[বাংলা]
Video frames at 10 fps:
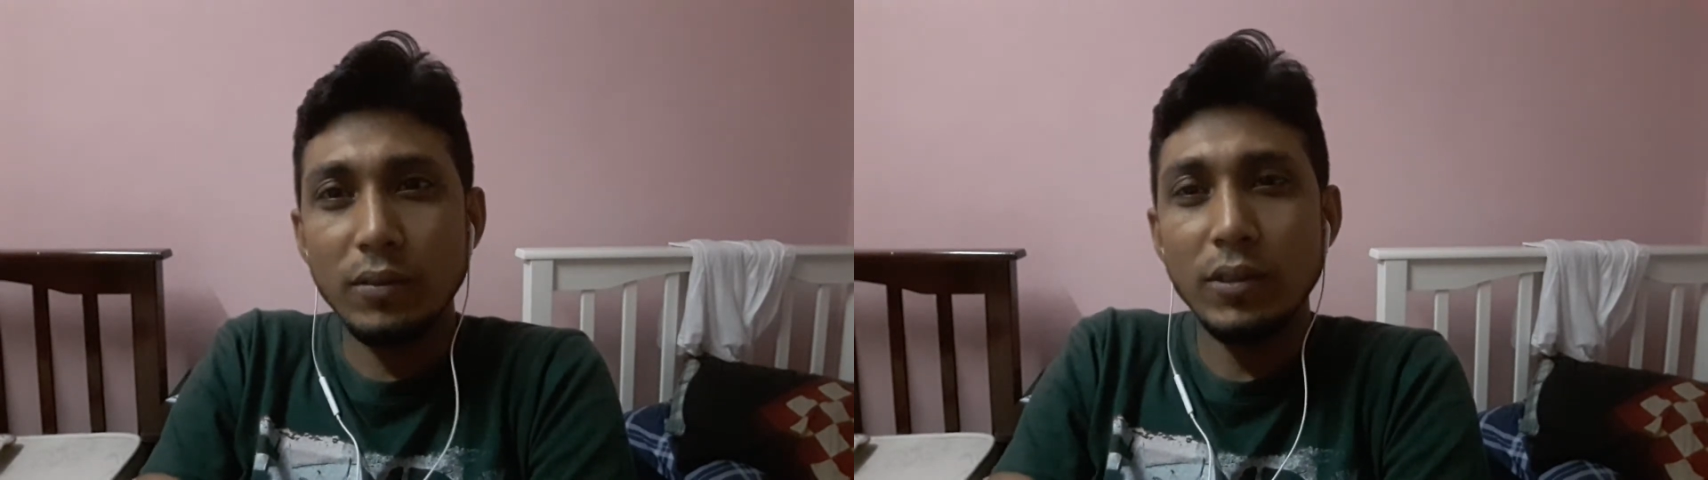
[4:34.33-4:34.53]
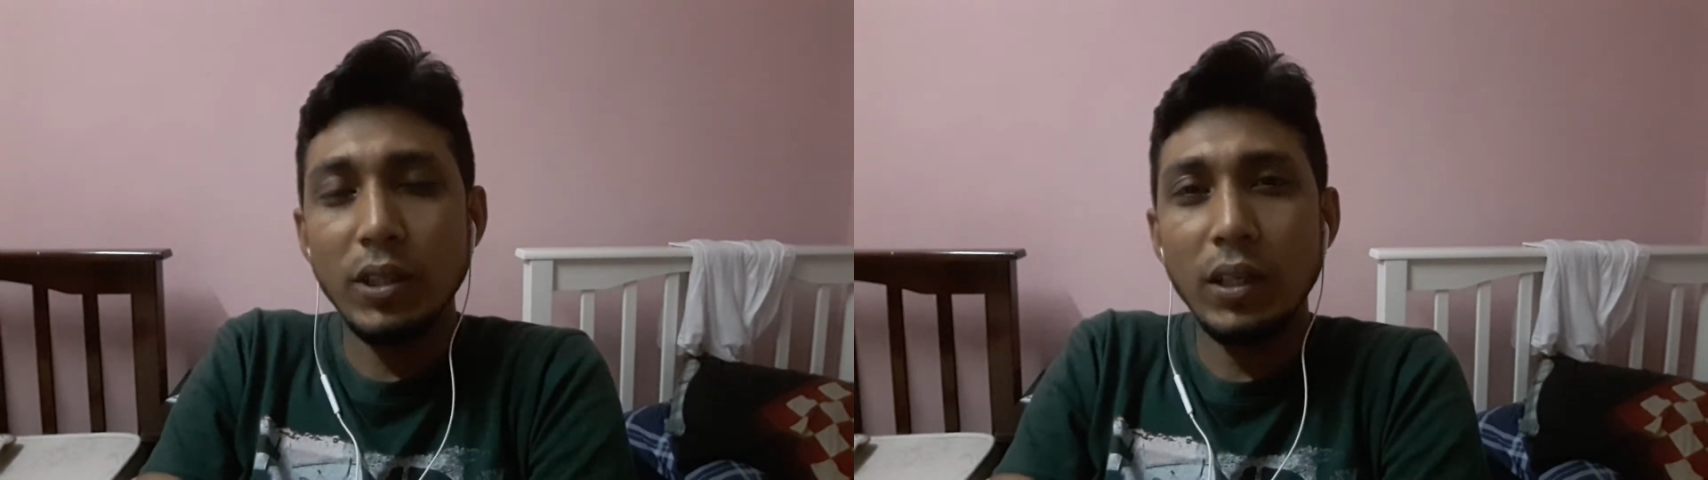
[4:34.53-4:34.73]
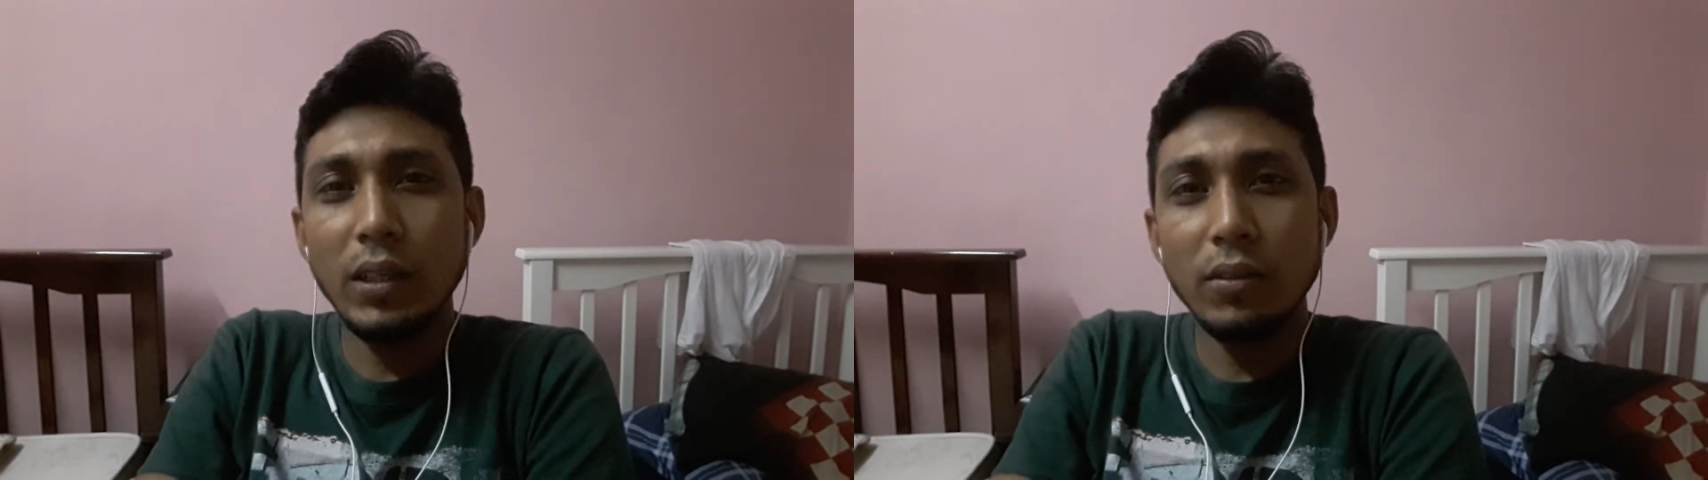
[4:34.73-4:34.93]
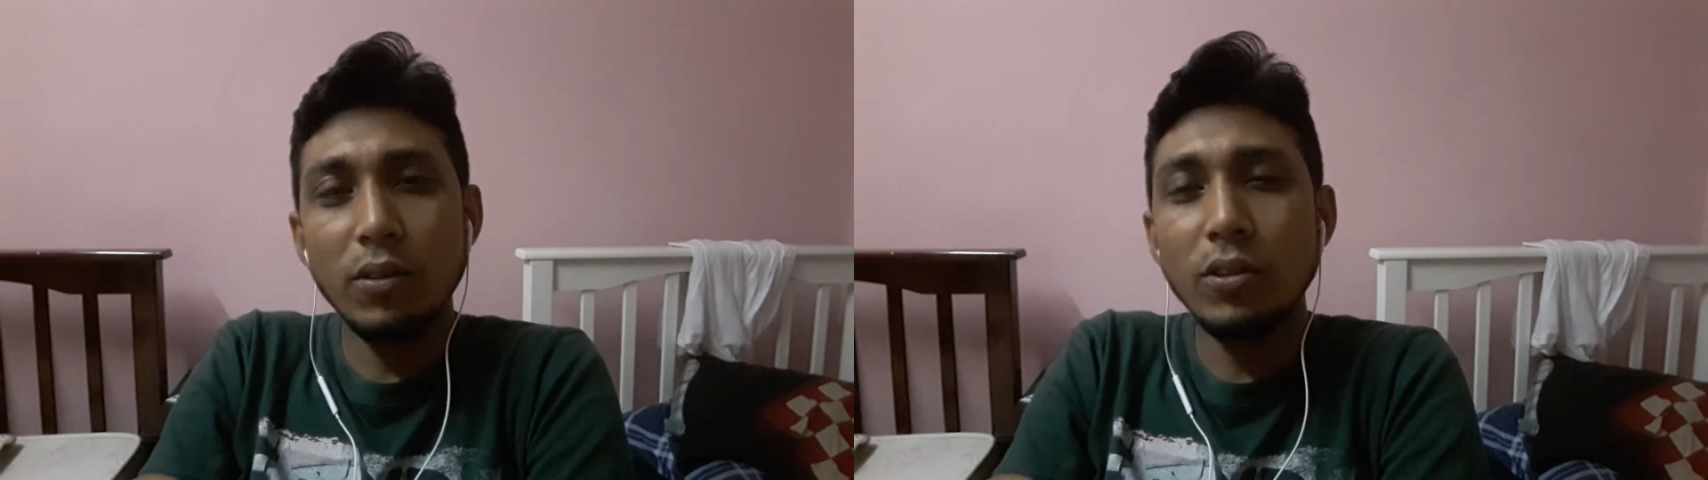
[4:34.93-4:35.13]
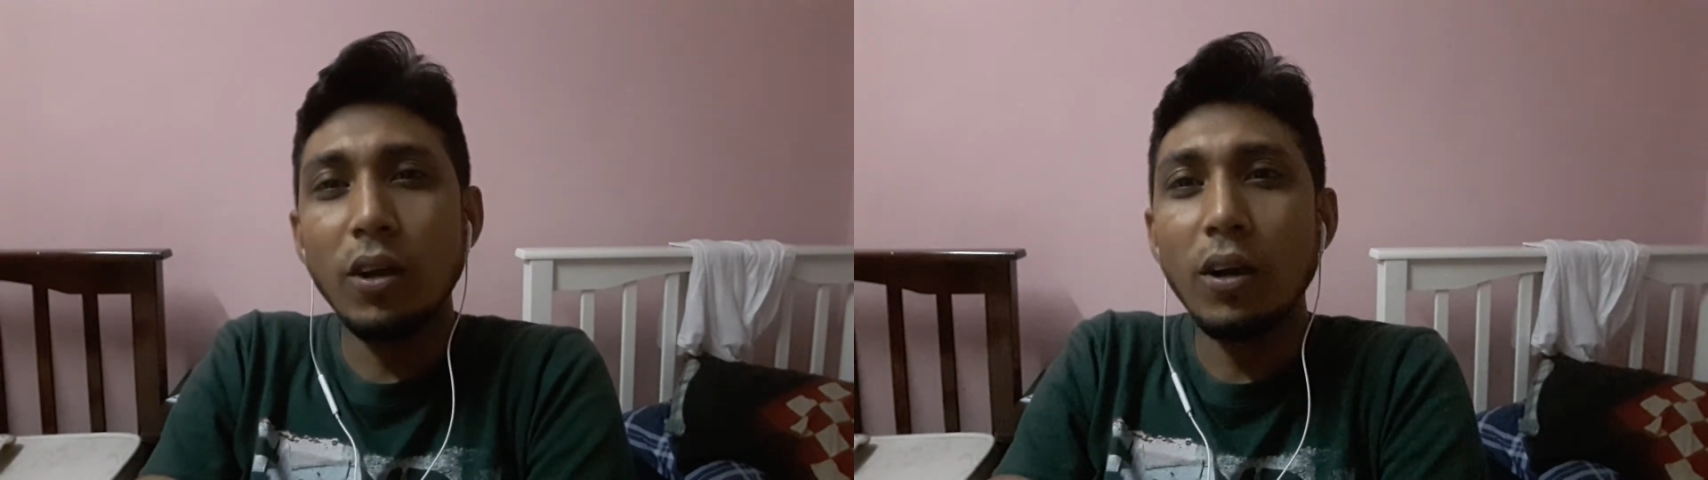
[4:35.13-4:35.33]
ওই
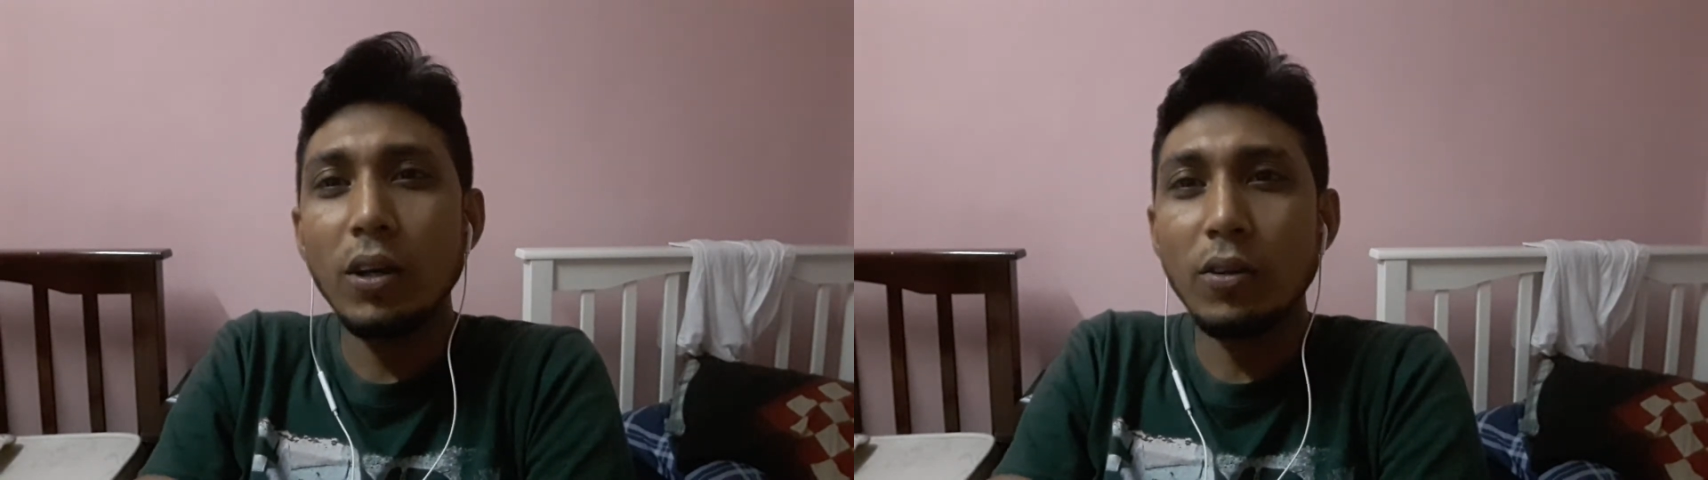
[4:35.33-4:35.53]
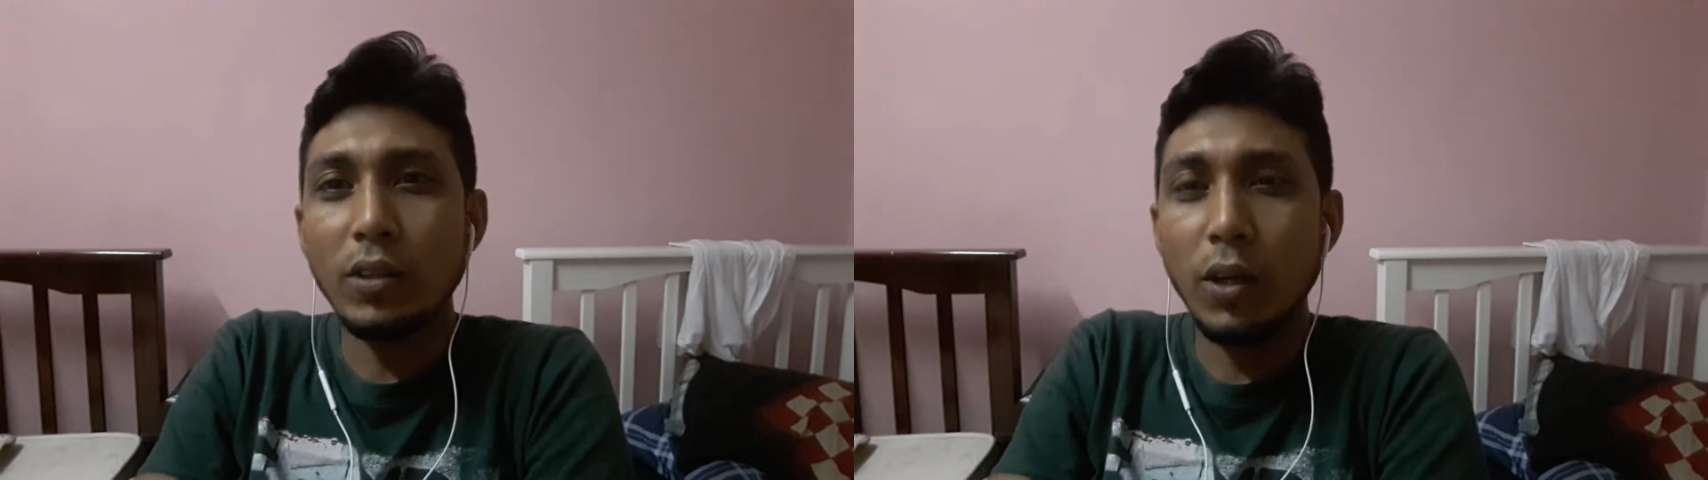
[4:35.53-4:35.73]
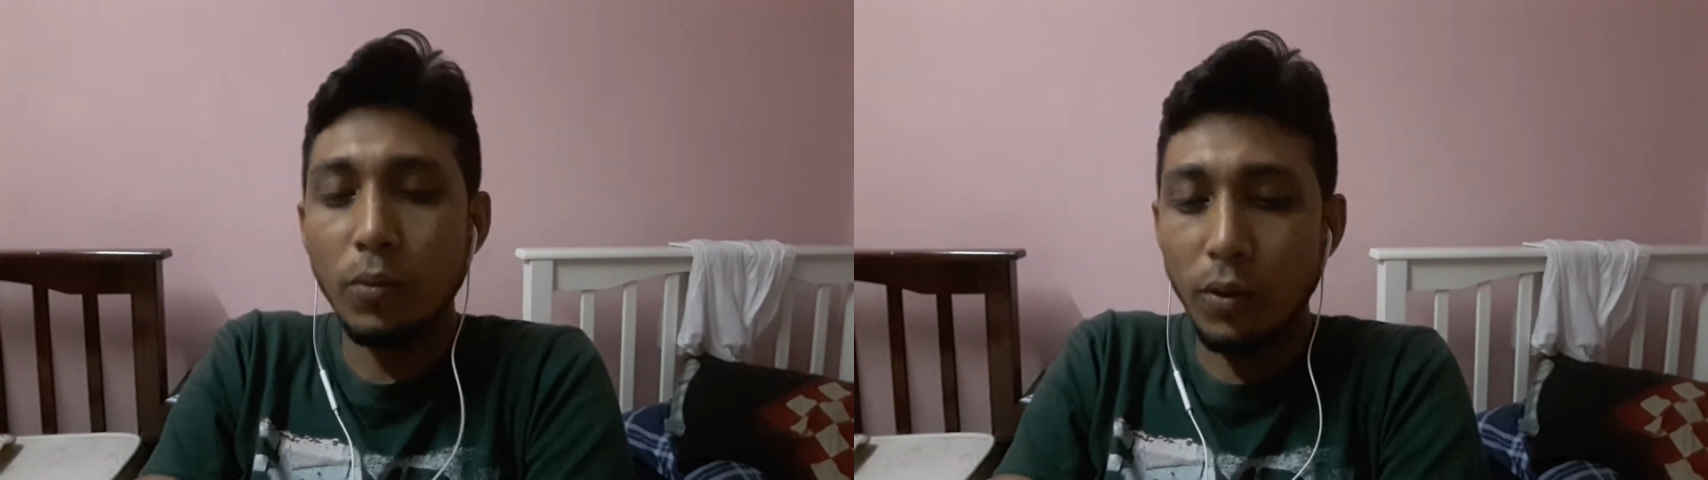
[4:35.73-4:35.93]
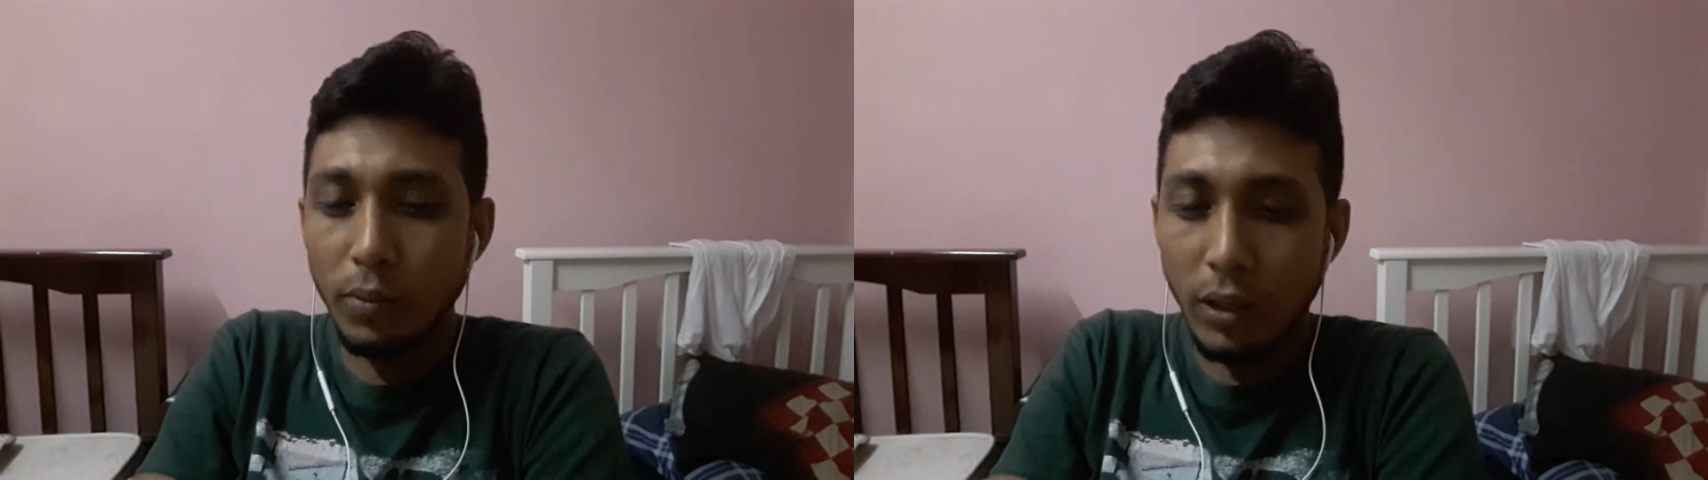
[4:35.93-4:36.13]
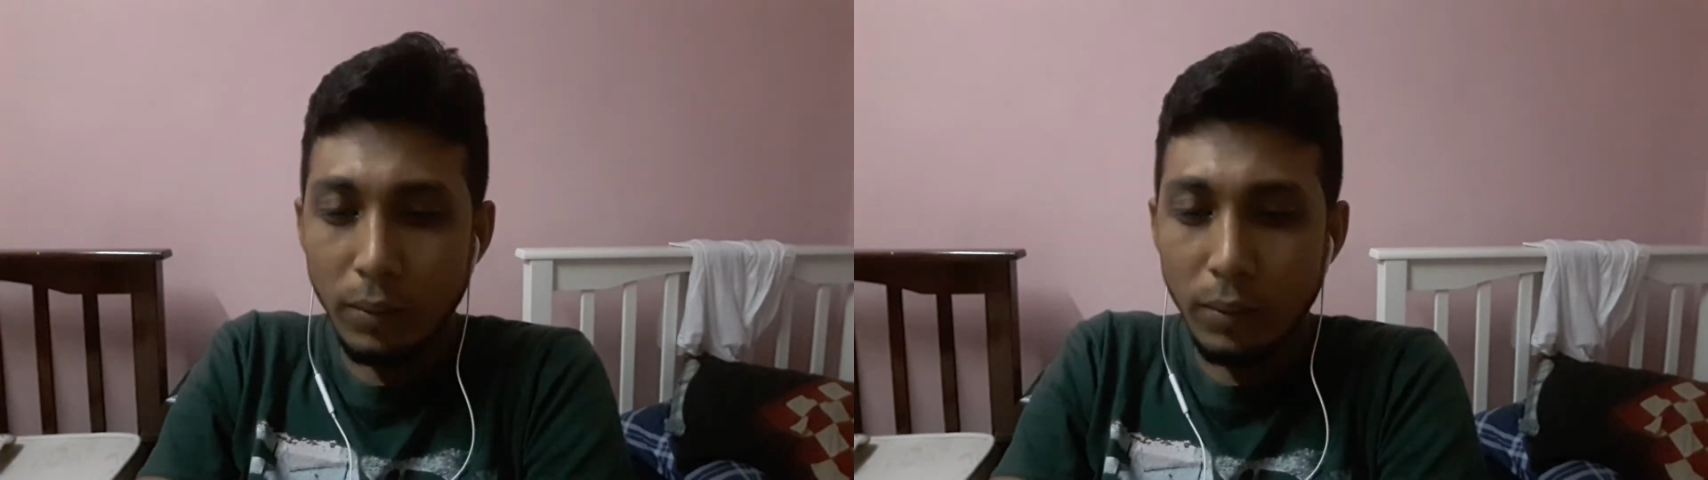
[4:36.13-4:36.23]
ওই ধরনের কথাই বলবে